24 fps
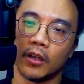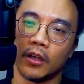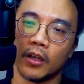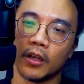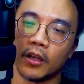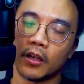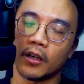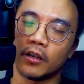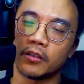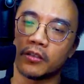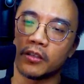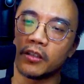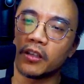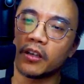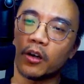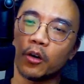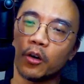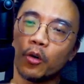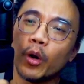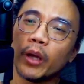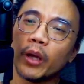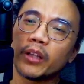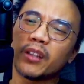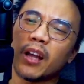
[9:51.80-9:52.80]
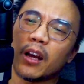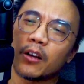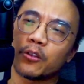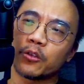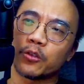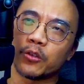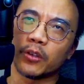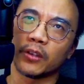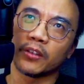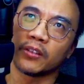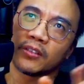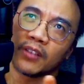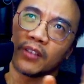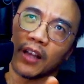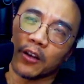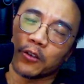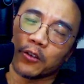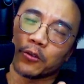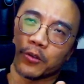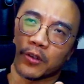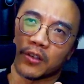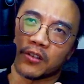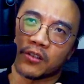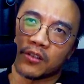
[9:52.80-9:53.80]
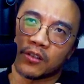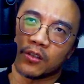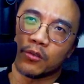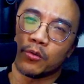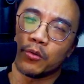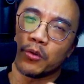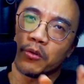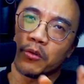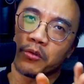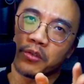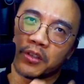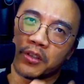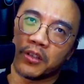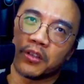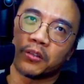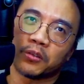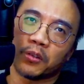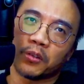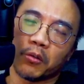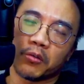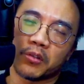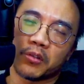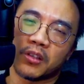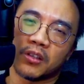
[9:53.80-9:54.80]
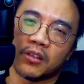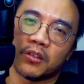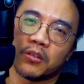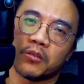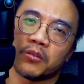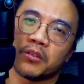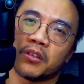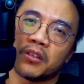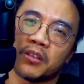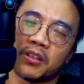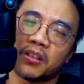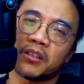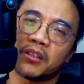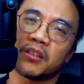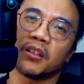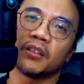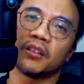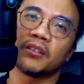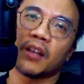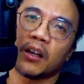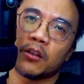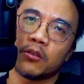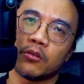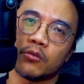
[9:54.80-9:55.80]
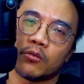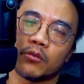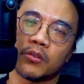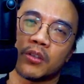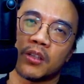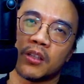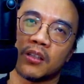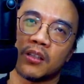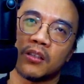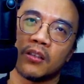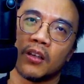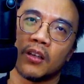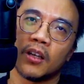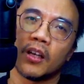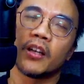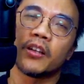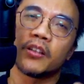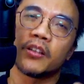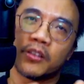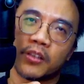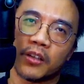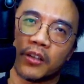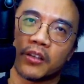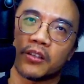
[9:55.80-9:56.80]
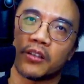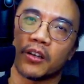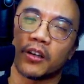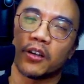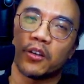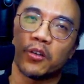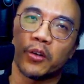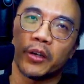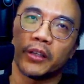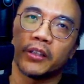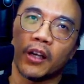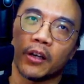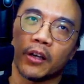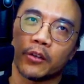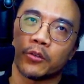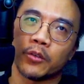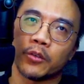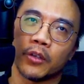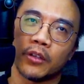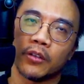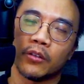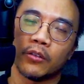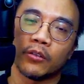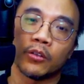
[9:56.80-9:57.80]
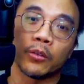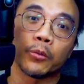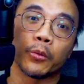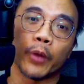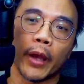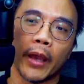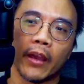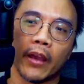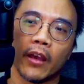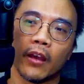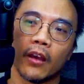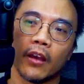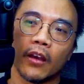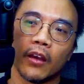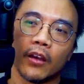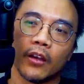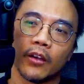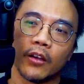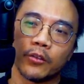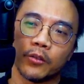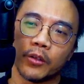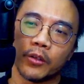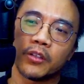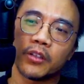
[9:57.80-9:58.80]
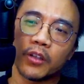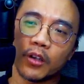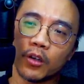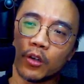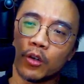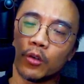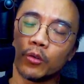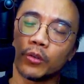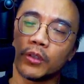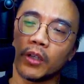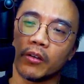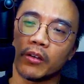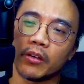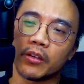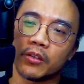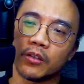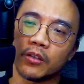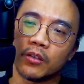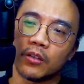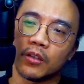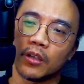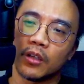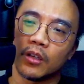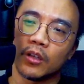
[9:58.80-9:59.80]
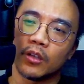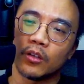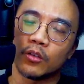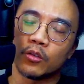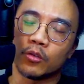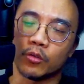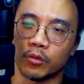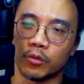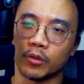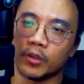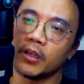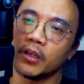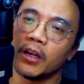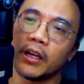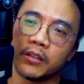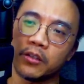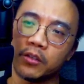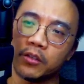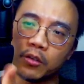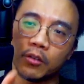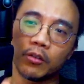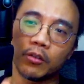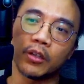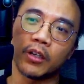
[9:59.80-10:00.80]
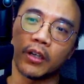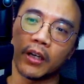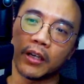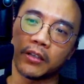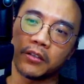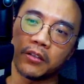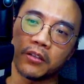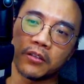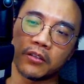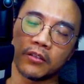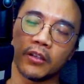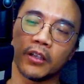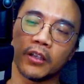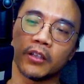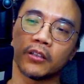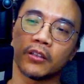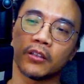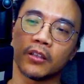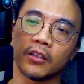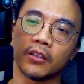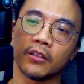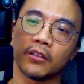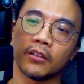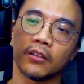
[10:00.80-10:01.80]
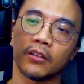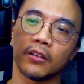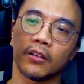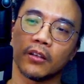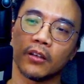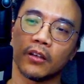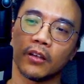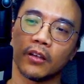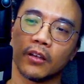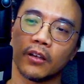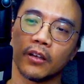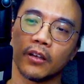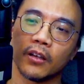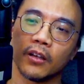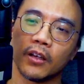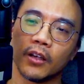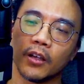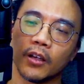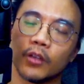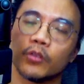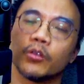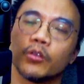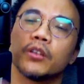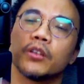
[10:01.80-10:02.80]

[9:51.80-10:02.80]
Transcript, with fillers: 可是那个会当选当选似乎又是一个动词，就是这个人当主词，这个人会当选，对不对？所以这个 who 到底是主格还是受格还是之类的呢？所以